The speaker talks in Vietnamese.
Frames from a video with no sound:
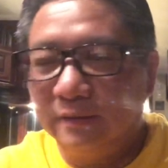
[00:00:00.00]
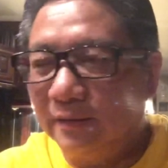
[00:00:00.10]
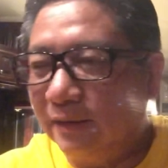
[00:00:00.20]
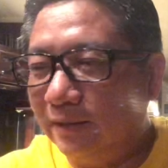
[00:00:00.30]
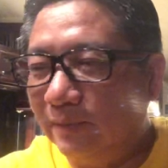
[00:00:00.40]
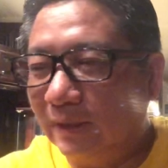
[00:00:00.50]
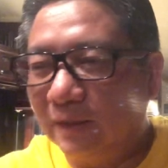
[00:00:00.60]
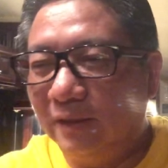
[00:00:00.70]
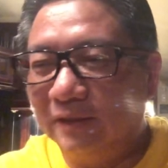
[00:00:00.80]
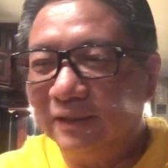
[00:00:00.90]
cho nên bà
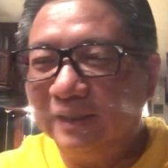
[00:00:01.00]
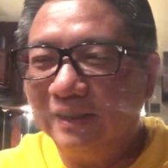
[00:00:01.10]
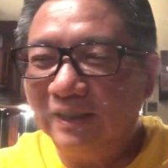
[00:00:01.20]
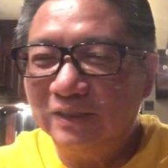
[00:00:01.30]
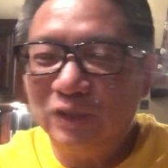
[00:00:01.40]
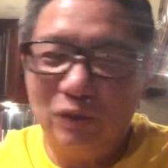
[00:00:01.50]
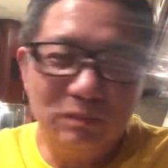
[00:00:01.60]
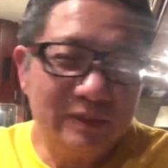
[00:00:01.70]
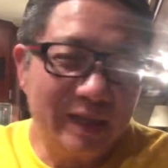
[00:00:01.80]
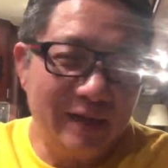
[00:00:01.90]
con đừng có
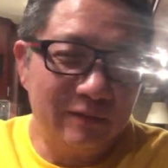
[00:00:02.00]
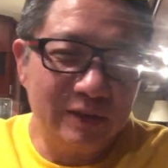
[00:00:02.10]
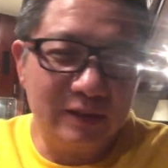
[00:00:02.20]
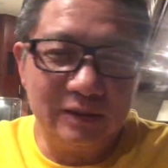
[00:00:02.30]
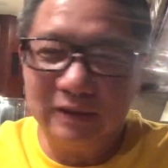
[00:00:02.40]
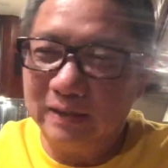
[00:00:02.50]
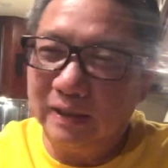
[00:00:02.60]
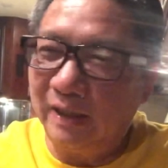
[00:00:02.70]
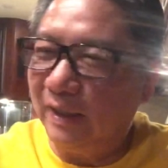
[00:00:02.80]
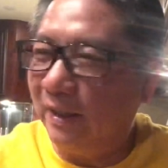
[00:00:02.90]
xôn xao đừng có
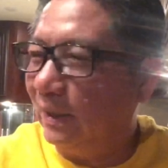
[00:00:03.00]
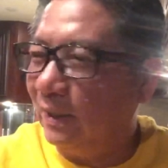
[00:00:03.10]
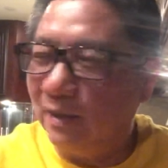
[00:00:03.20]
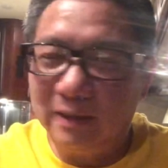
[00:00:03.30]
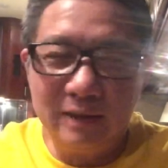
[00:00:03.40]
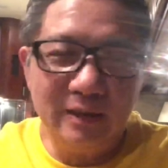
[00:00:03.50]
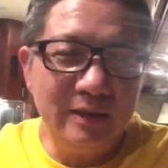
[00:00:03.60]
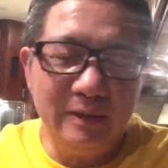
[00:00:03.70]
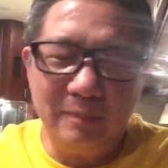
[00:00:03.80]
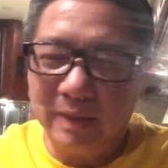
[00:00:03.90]
nghe
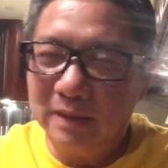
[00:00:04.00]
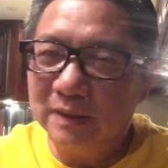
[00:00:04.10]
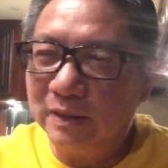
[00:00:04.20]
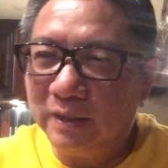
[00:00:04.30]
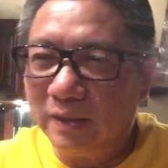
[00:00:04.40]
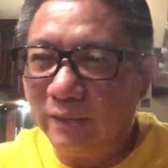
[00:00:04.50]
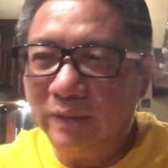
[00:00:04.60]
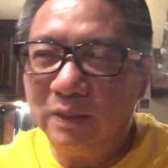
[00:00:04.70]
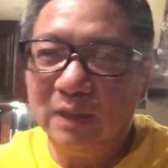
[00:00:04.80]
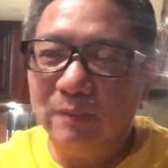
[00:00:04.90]
gì mấy người kia
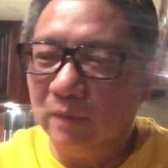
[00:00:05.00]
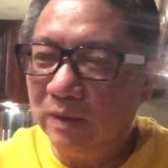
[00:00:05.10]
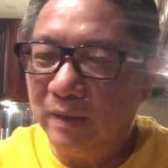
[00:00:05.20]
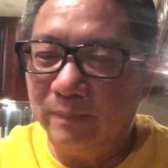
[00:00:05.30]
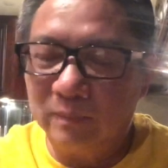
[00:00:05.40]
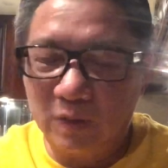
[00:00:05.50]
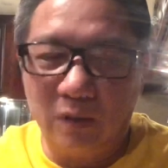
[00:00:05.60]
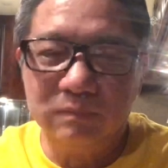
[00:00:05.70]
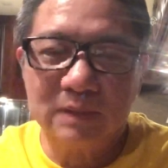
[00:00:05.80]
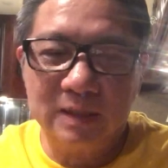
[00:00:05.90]
nói đó là một cái điểm
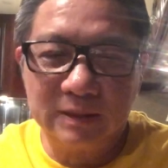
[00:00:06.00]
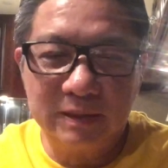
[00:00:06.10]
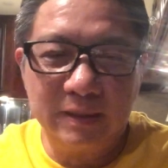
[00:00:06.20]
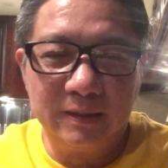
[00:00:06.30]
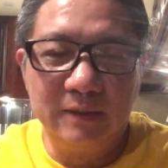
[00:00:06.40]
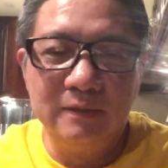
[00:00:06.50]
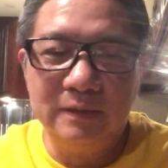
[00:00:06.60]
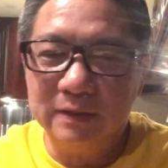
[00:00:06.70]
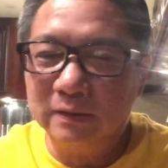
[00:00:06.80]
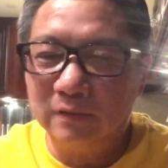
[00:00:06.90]
tốt cực kỳ thịnh
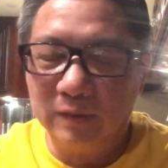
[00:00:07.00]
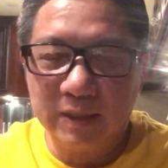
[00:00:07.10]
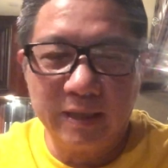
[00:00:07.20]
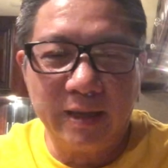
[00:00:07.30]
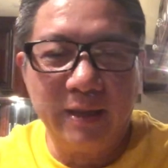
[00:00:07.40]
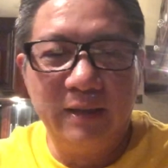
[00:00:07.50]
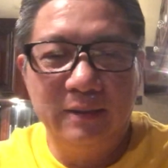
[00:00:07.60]
dưỡng cho quốc gia